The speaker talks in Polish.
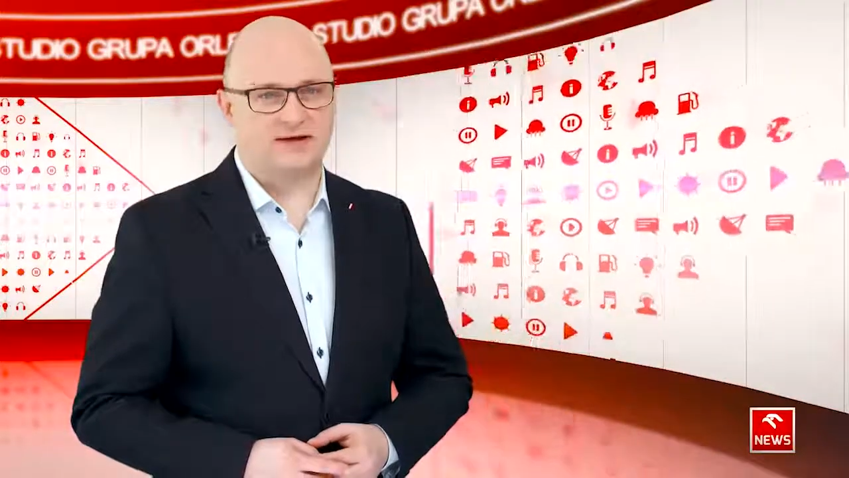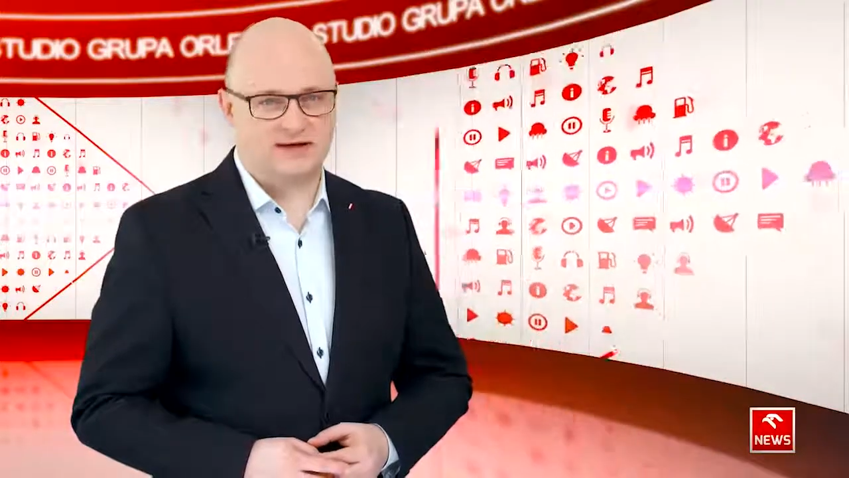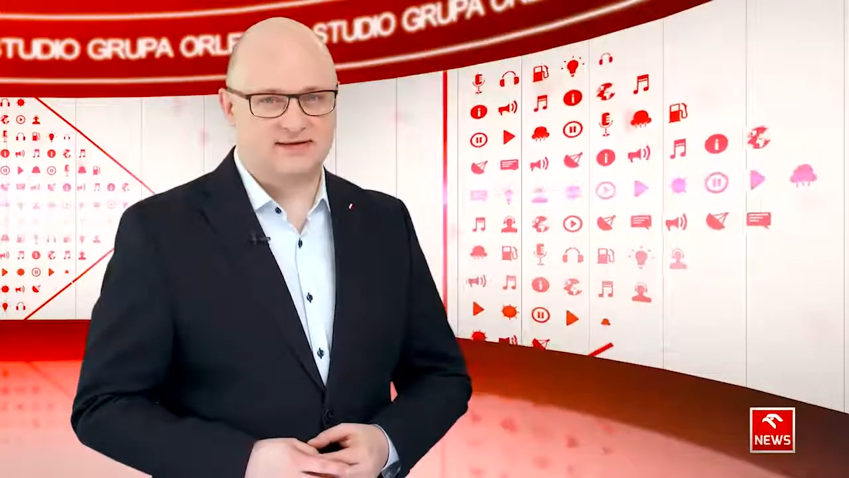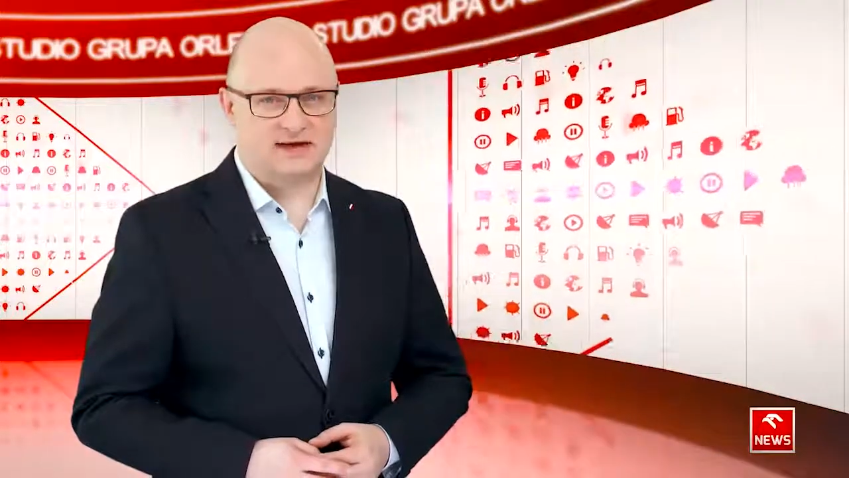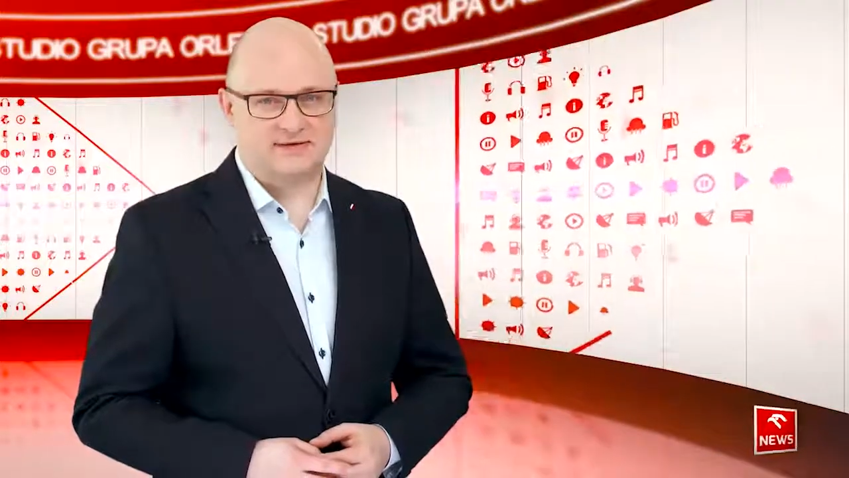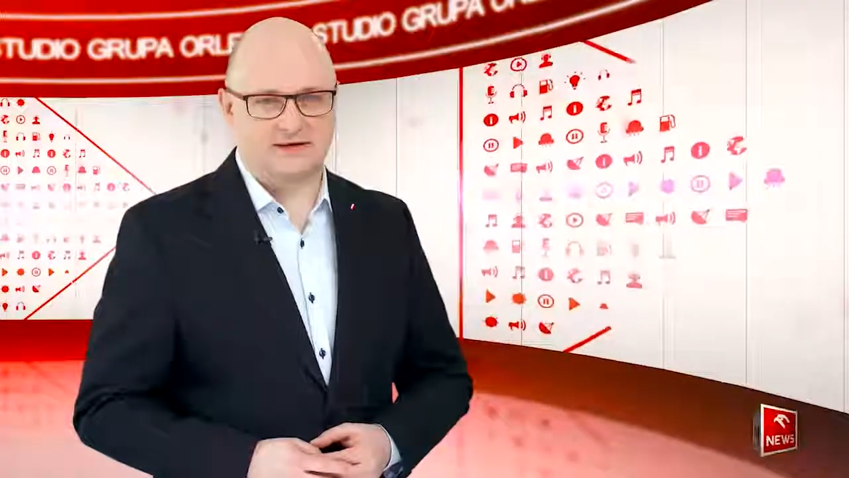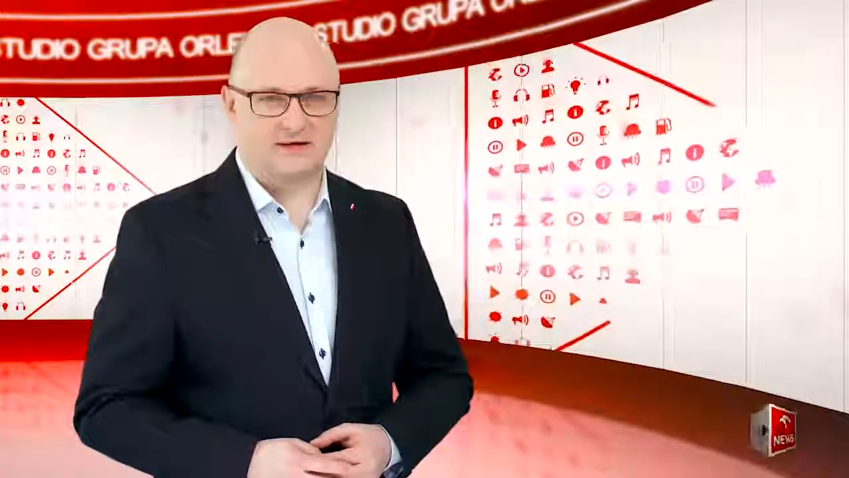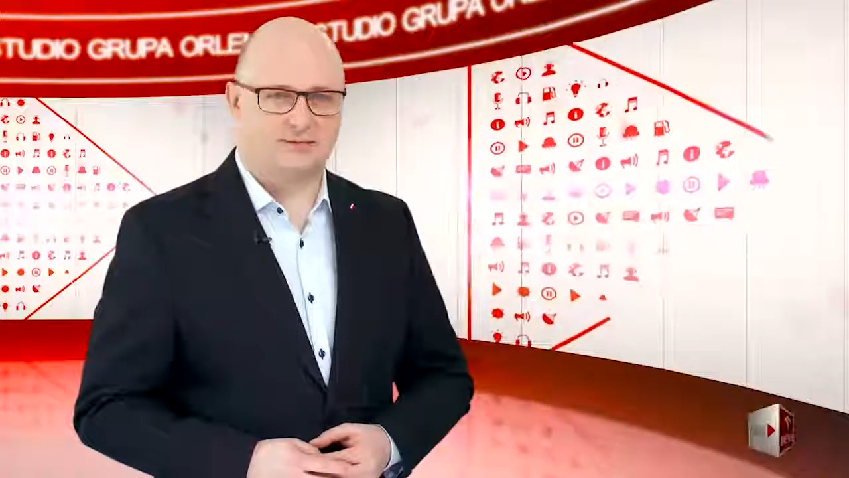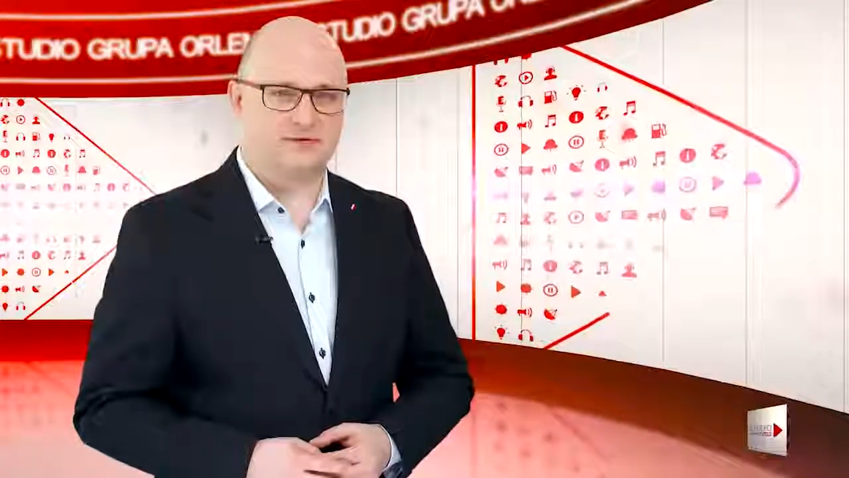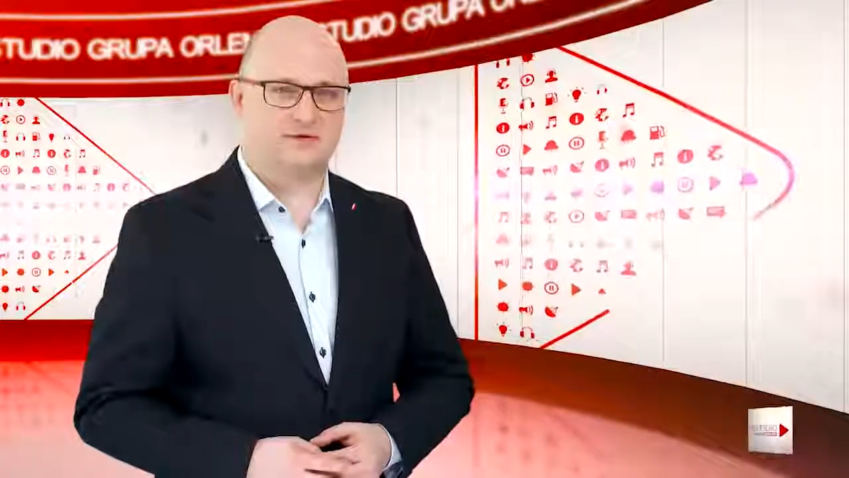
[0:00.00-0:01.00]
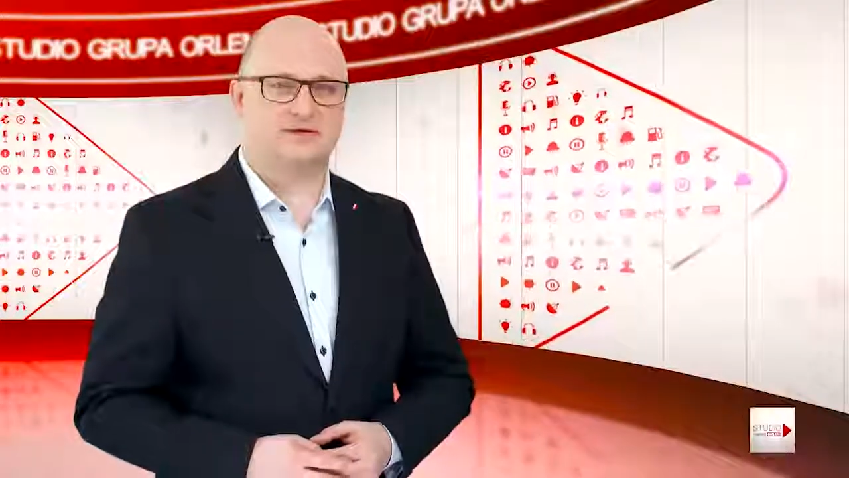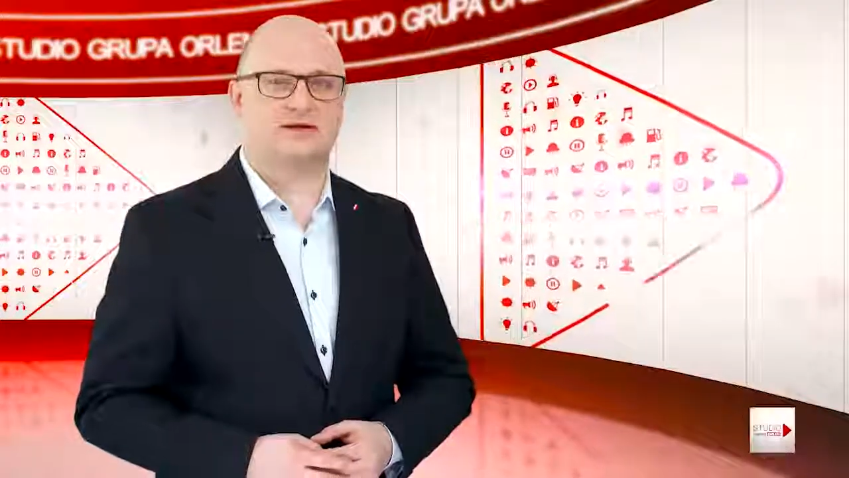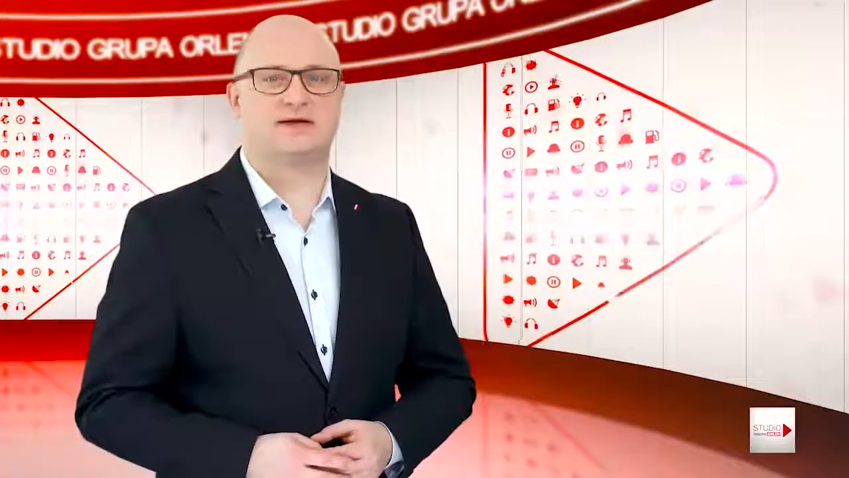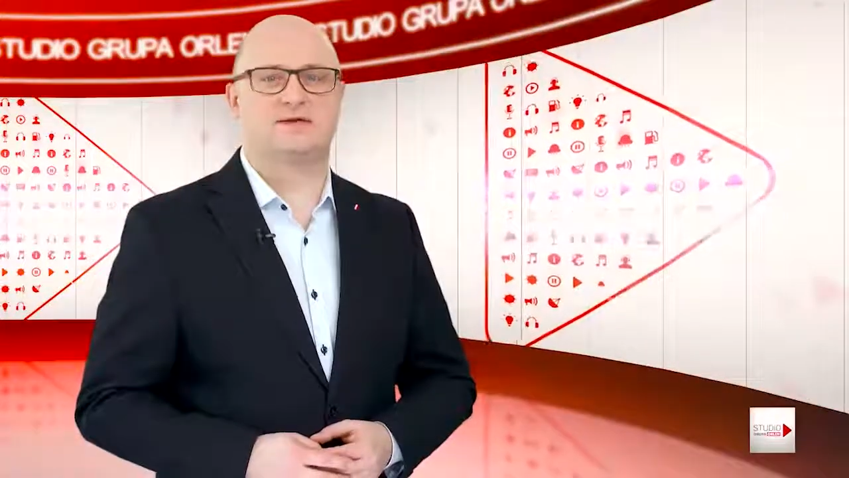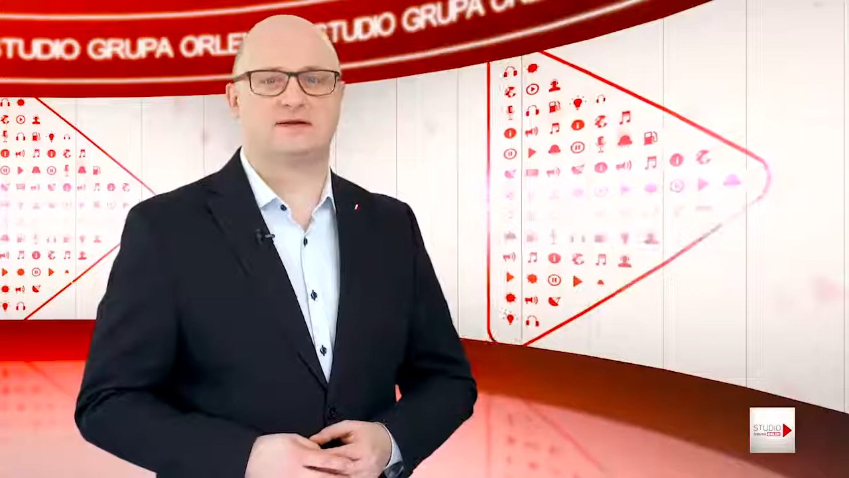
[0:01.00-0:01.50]
Jak zawsze na
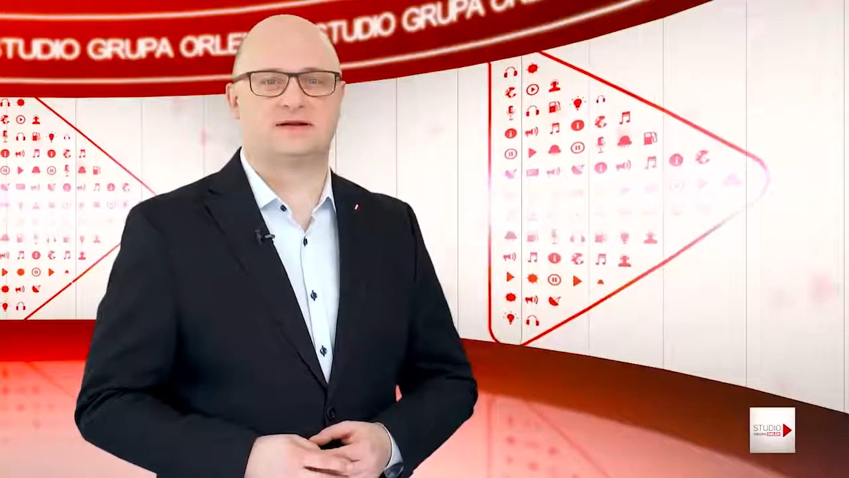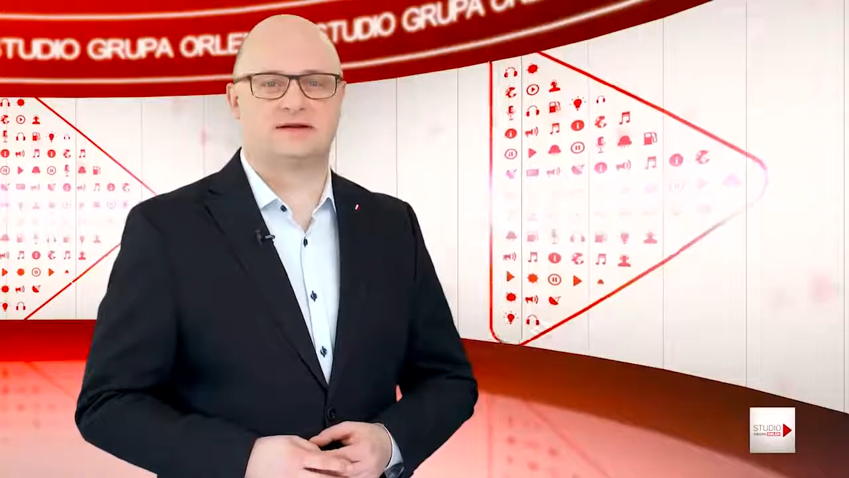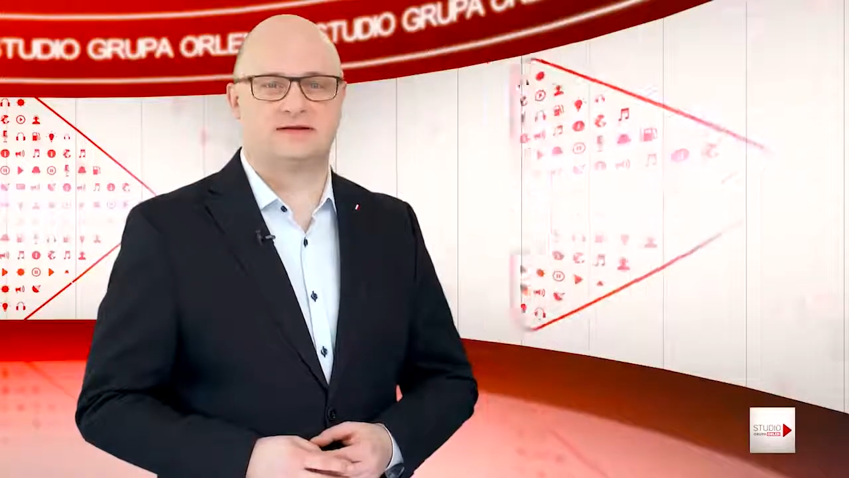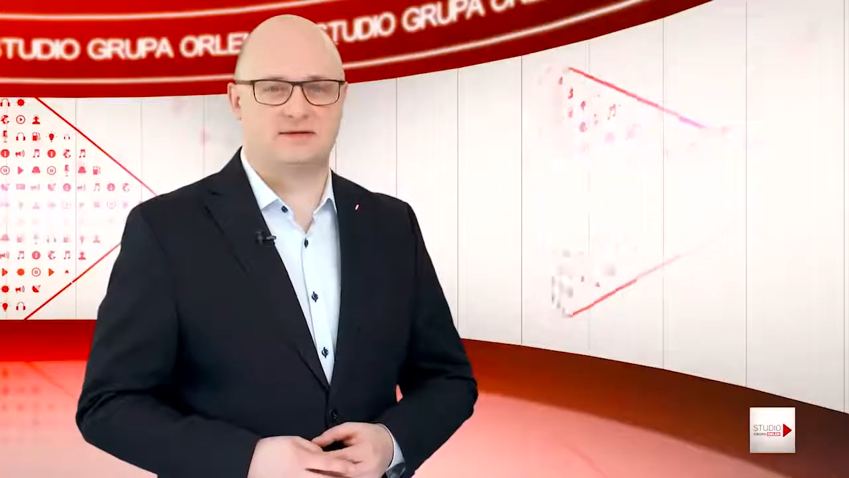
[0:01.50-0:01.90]
początek najważniejsze